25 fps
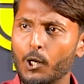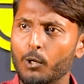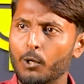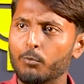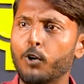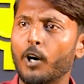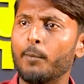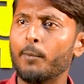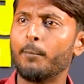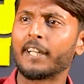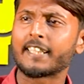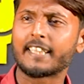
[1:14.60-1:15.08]

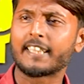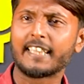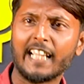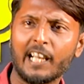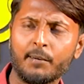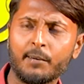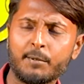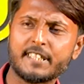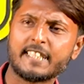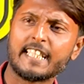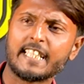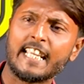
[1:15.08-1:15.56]
वो
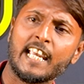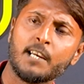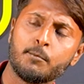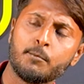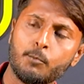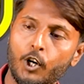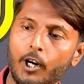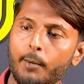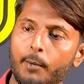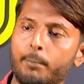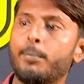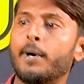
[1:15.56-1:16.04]
मतलब से
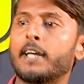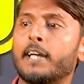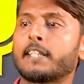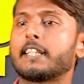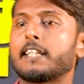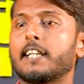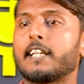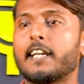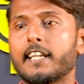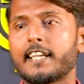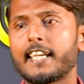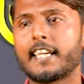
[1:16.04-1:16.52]
मोहब्बत
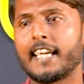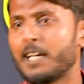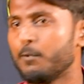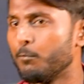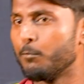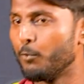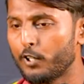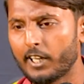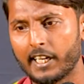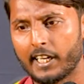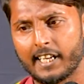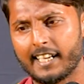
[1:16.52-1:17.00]
करके
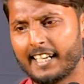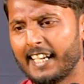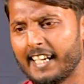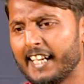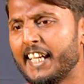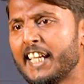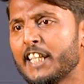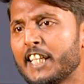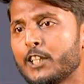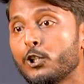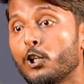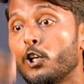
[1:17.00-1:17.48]
मुकर
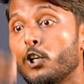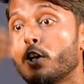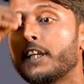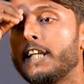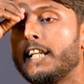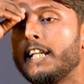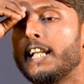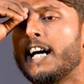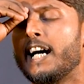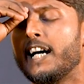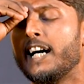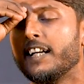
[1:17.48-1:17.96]
गई तो
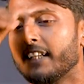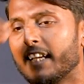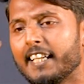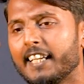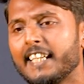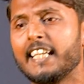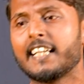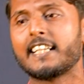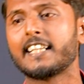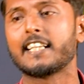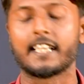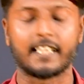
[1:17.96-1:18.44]
गिला
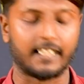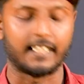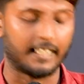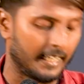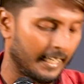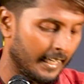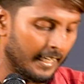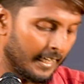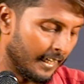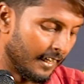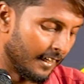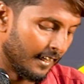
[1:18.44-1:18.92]
नहीं करना
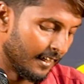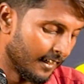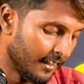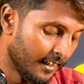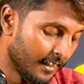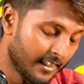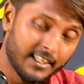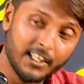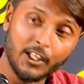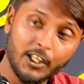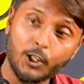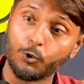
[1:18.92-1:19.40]

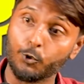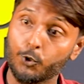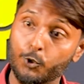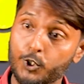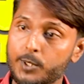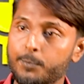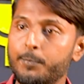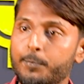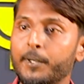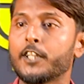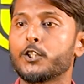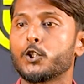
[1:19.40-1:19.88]
उस
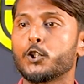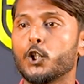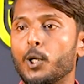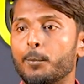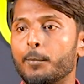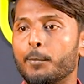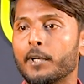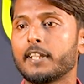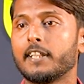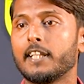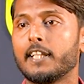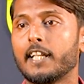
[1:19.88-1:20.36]
पर
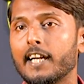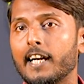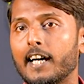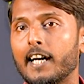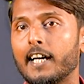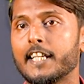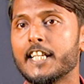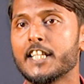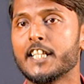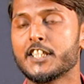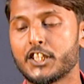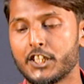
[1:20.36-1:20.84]
तोहमत
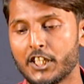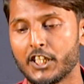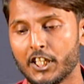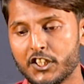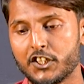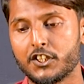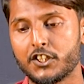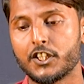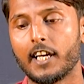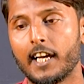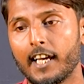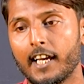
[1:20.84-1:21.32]
लगाने से
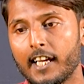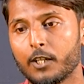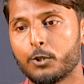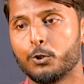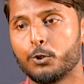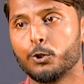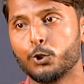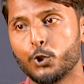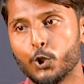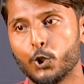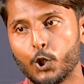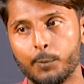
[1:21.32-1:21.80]
अच्छा है
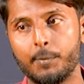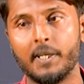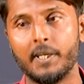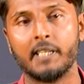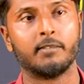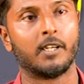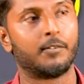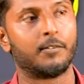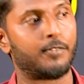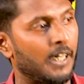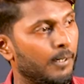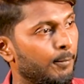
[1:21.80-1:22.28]
खुद को
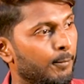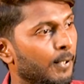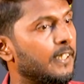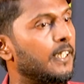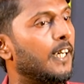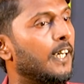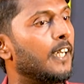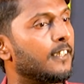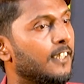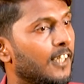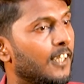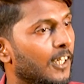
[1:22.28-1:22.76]
बेवफा
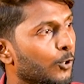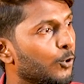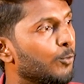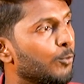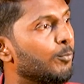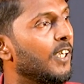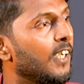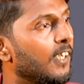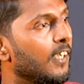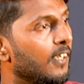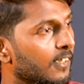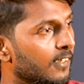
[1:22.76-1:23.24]
बताता हूँ
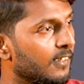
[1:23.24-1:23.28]
मैं